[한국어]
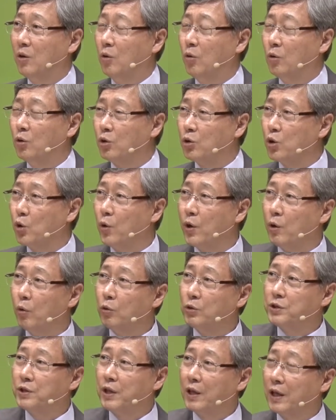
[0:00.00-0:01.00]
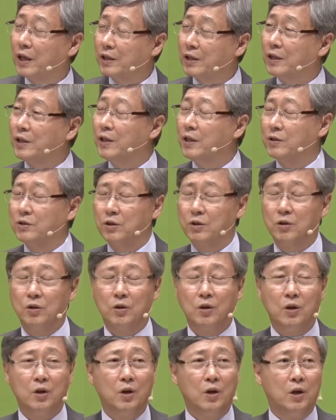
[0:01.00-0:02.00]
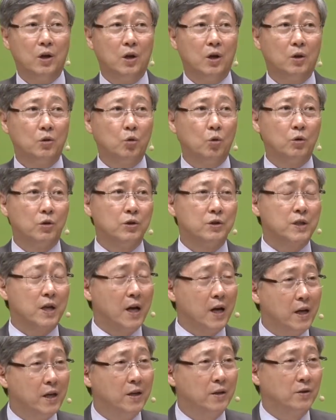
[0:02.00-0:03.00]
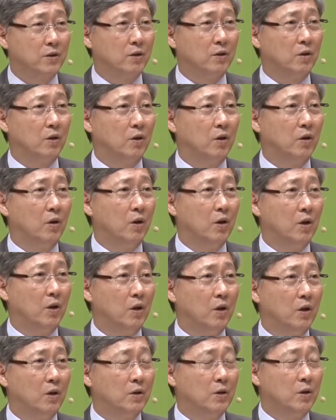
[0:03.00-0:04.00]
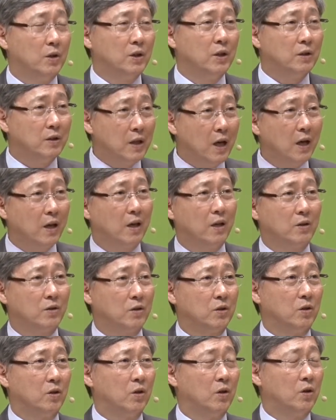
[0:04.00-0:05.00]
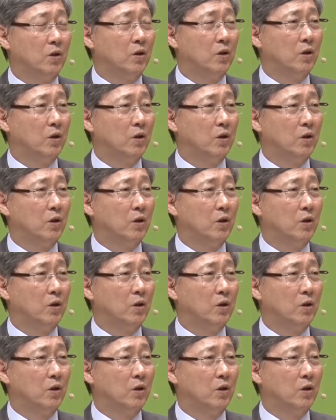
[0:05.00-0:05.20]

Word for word: 오늘 교회 오시다가 길에서 또는 차에서 식당에서